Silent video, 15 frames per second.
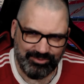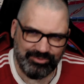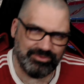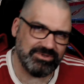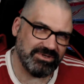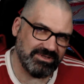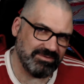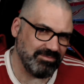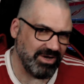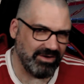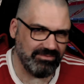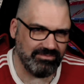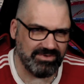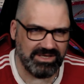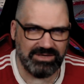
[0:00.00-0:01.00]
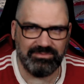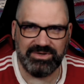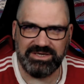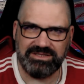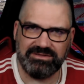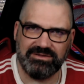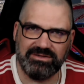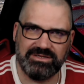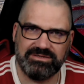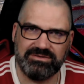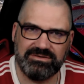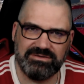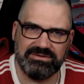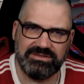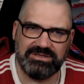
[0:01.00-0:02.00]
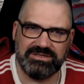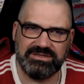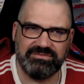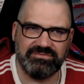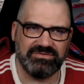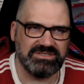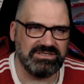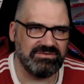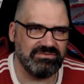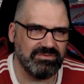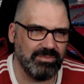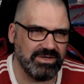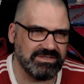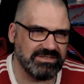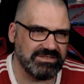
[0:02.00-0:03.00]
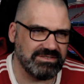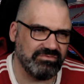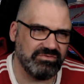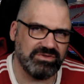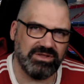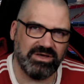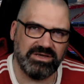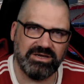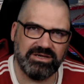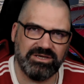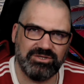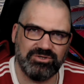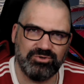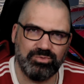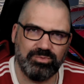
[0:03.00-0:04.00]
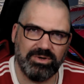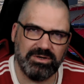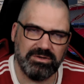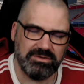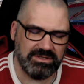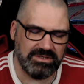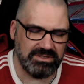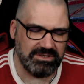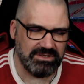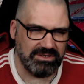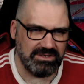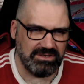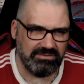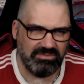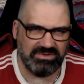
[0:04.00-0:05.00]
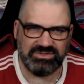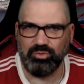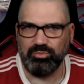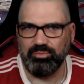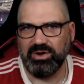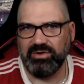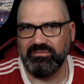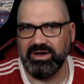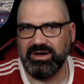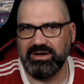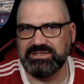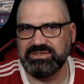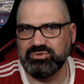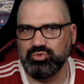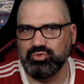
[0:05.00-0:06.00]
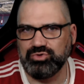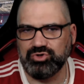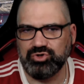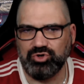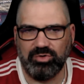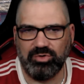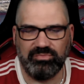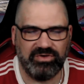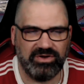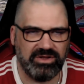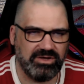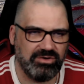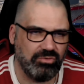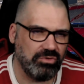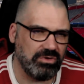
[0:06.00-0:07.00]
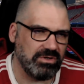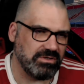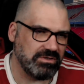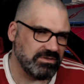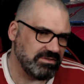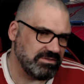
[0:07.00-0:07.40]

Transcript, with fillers: Und dann machen wir, gehen wir hinten halt äh, in der Defensive meistens auf eine Dreierkette über, was auch ein paar war zugute kommt, weil er ja auch äh,